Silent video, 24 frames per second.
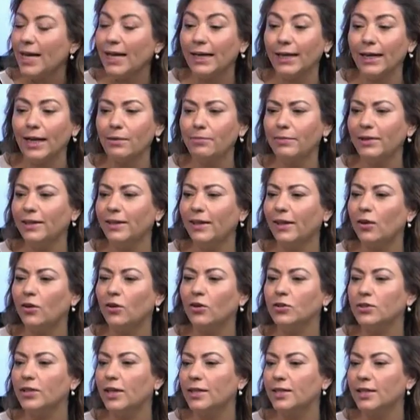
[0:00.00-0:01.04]
Realmente hay
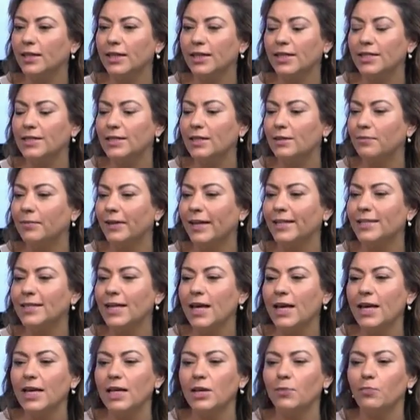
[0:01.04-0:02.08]
cosas riquísimas
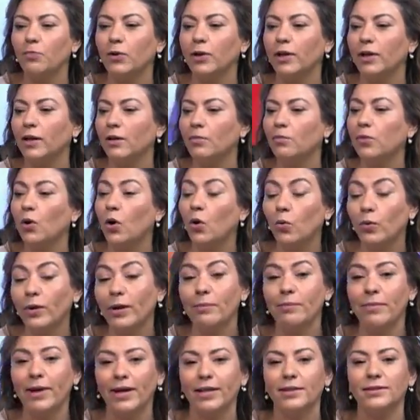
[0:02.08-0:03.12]
y, por ejemplo,
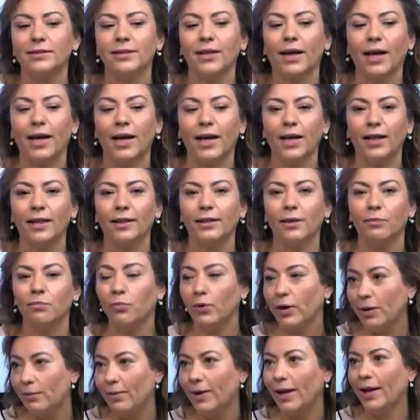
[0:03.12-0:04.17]
una maestra de
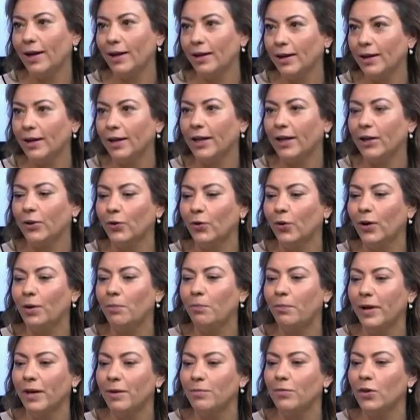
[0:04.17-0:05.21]
Puebla que ganó el
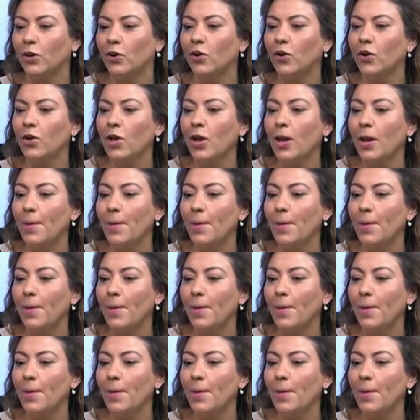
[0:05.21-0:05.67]
premio,